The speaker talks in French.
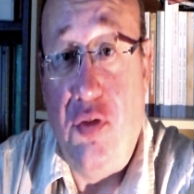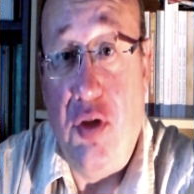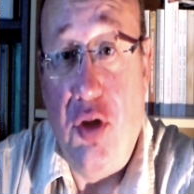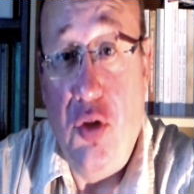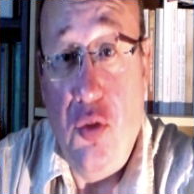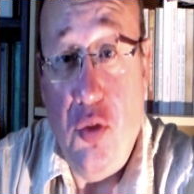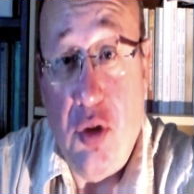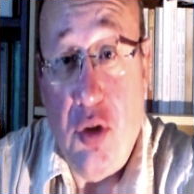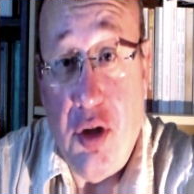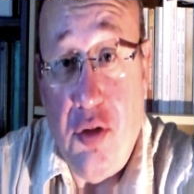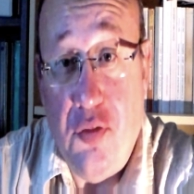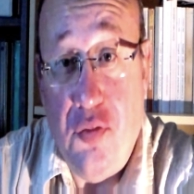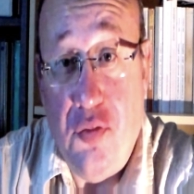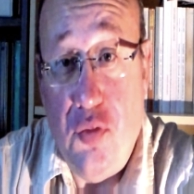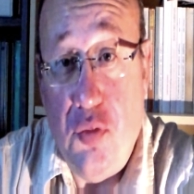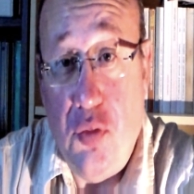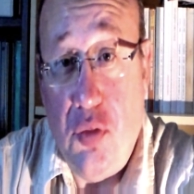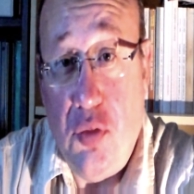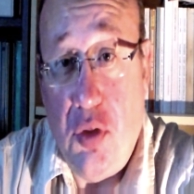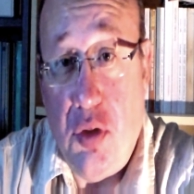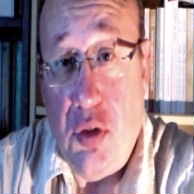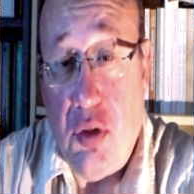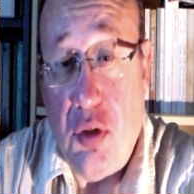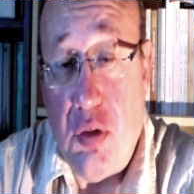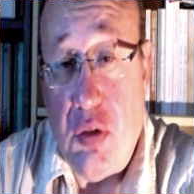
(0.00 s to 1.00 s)

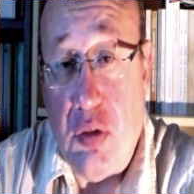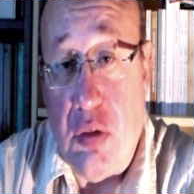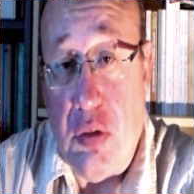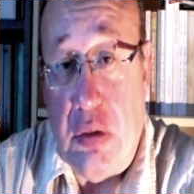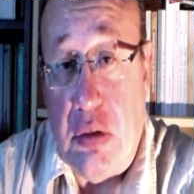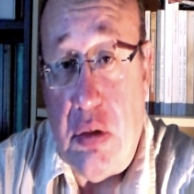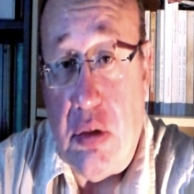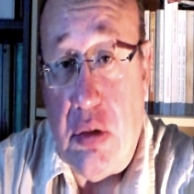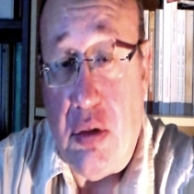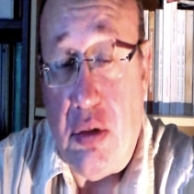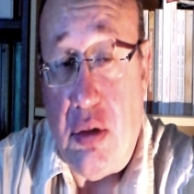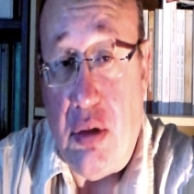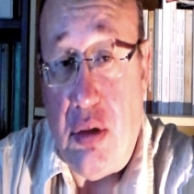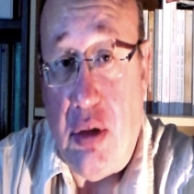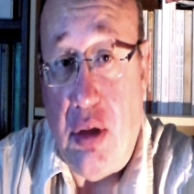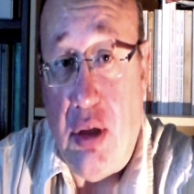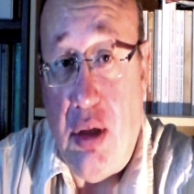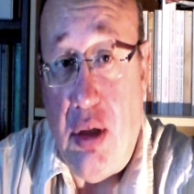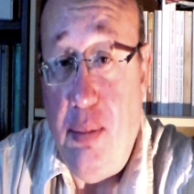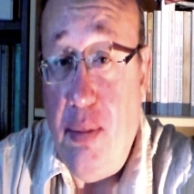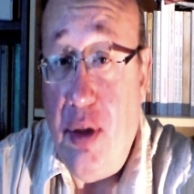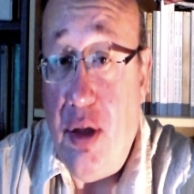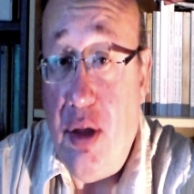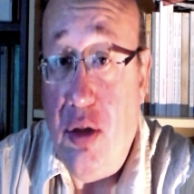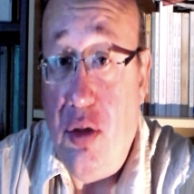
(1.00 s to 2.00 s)
figurez-vous qu'il
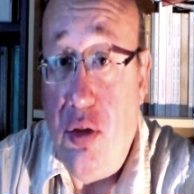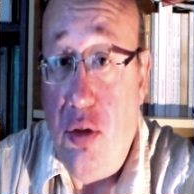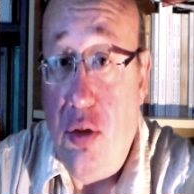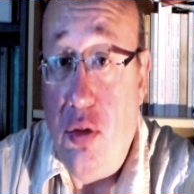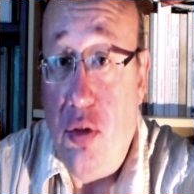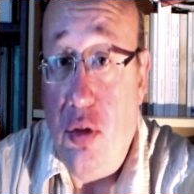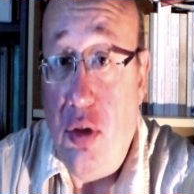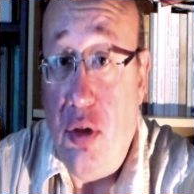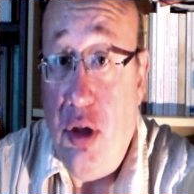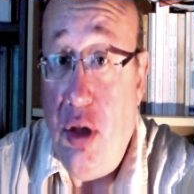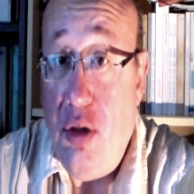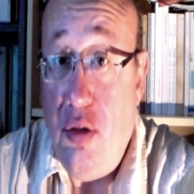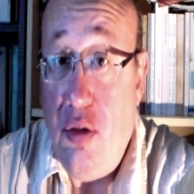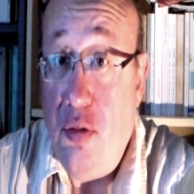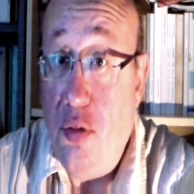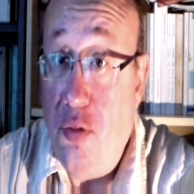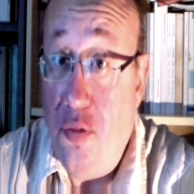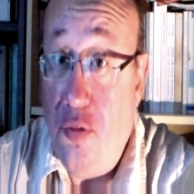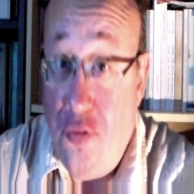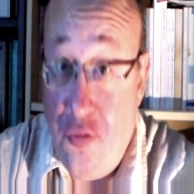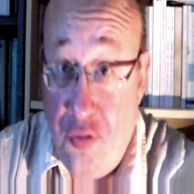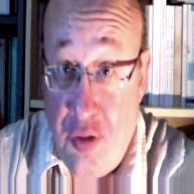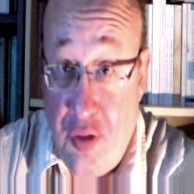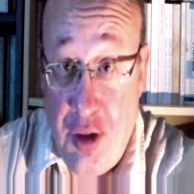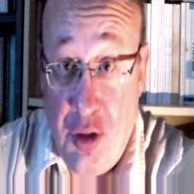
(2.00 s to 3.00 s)
euh, m'a donné
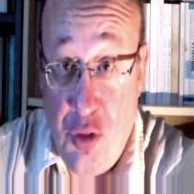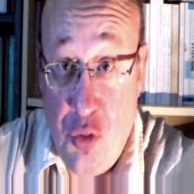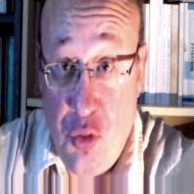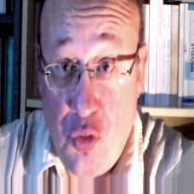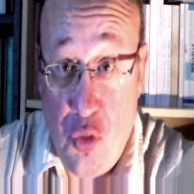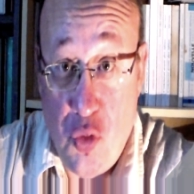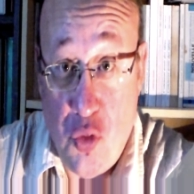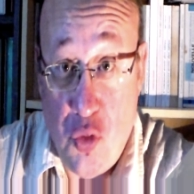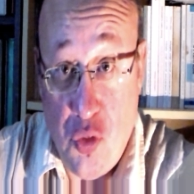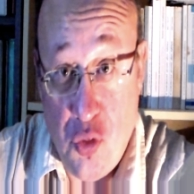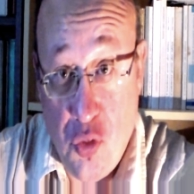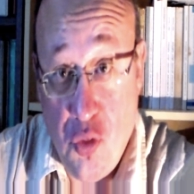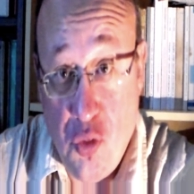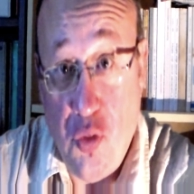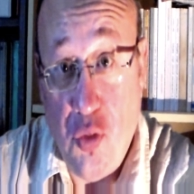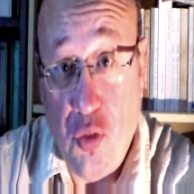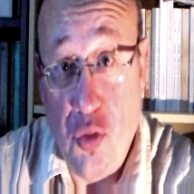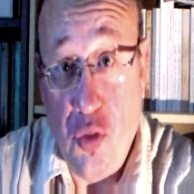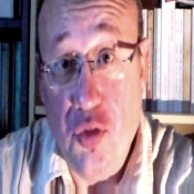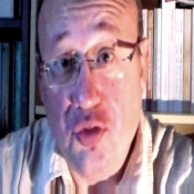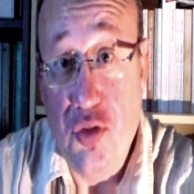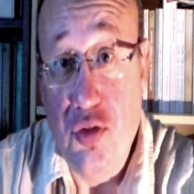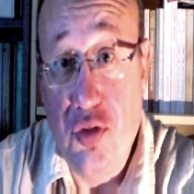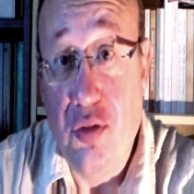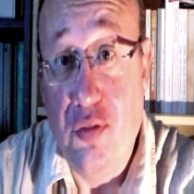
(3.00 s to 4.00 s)
une fin de
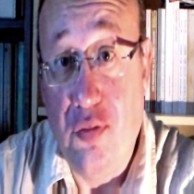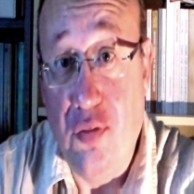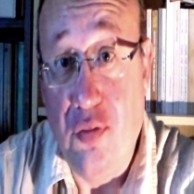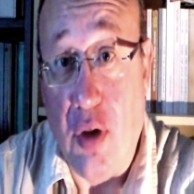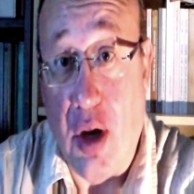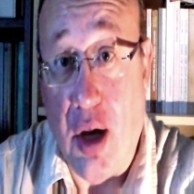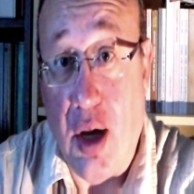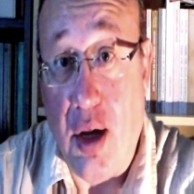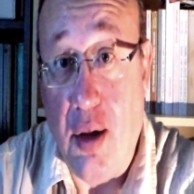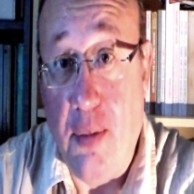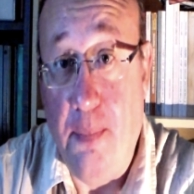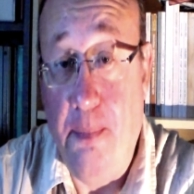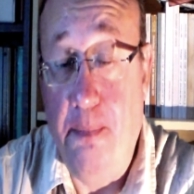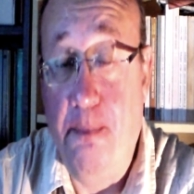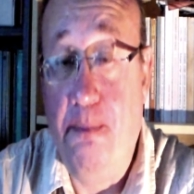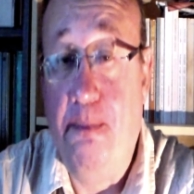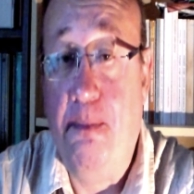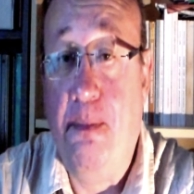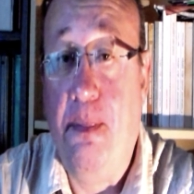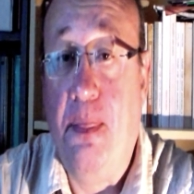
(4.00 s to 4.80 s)
non-recevoir.